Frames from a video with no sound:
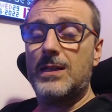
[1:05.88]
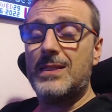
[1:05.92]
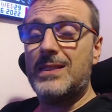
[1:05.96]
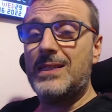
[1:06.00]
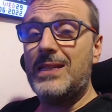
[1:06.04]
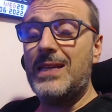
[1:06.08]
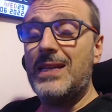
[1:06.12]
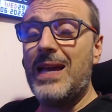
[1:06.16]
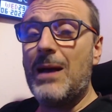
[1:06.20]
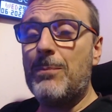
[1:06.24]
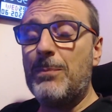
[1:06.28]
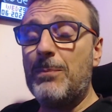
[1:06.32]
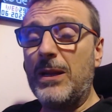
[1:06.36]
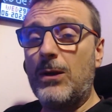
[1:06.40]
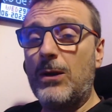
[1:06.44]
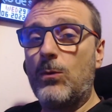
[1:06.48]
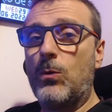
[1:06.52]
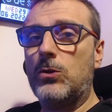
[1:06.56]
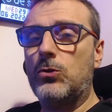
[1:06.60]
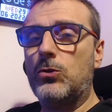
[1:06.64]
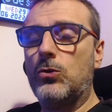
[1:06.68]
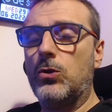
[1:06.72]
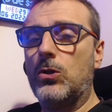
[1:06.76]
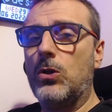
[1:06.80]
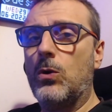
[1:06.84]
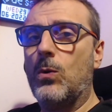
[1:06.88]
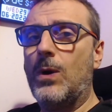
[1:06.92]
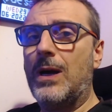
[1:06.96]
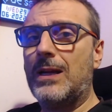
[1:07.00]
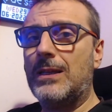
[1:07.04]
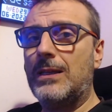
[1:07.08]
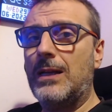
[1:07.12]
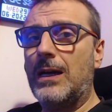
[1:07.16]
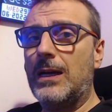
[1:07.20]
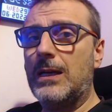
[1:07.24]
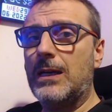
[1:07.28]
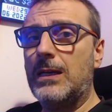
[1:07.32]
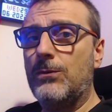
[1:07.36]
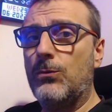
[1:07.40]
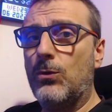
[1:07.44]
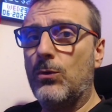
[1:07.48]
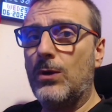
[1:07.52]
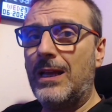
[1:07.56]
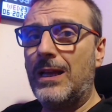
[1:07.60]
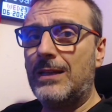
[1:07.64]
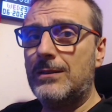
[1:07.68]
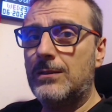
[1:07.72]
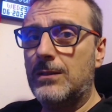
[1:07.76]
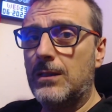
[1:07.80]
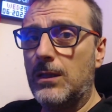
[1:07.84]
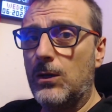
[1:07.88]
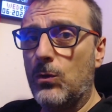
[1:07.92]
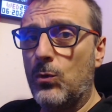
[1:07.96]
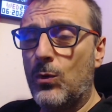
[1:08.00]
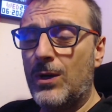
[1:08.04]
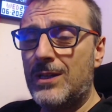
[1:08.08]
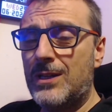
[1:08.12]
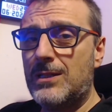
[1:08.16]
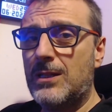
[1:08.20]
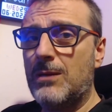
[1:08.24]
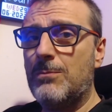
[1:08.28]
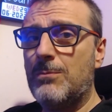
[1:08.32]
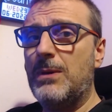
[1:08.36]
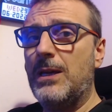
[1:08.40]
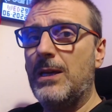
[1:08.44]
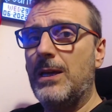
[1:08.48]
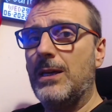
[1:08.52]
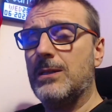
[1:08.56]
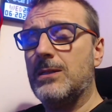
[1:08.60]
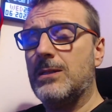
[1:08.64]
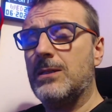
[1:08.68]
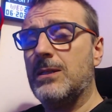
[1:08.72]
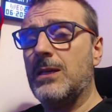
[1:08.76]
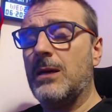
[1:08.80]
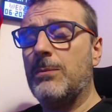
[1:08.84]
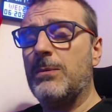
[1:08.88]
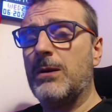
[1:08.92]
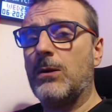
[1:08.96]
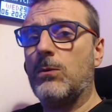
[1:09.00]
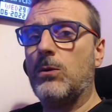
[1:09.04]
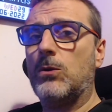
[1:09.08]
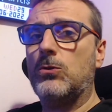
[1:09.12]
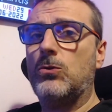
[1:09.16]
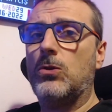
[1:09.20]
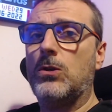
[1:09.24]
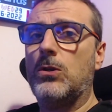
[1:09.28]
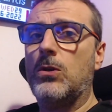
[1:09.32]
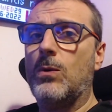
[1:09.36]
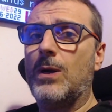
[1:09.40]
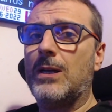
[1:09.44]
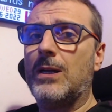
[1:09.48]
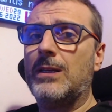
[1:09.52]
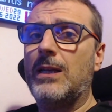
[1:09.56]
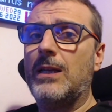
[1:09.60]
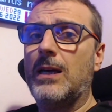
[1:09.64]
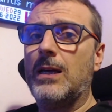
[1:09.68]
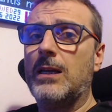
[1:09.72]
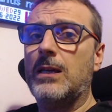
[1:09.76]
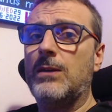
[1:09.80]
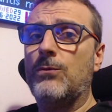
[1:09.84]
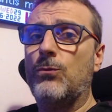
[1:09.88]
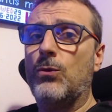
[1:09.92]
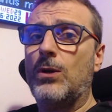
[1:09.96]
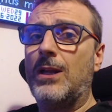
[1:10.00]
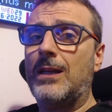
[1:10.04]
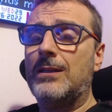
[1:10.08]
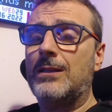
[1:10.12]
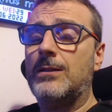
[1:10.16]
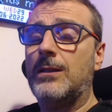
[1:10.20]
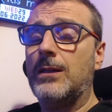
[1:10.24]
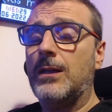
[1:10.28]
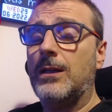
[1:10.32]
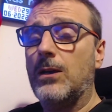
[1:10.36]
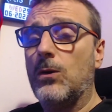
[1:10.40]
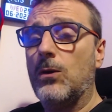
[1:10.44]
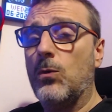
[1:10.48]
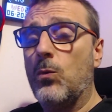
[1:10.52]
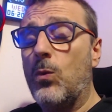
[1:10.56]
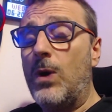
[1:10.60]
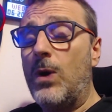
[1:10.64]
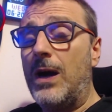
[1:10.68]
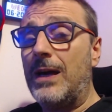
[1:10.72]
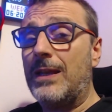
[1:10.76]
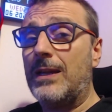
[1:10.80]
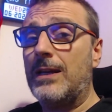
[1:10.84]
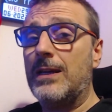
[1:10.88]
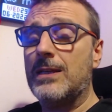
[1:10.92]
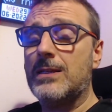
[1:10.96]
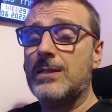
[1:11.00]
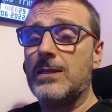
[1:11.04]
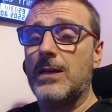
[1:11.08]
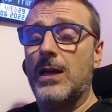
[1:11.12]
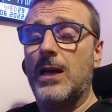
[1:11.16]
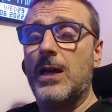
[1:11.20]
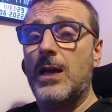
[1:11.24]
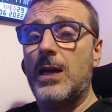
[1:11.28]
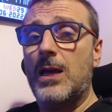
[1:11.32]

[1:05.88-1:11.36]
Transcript: sia per quanto riguarda i volanti USB, sia per quanto riguarda i volanti wireless.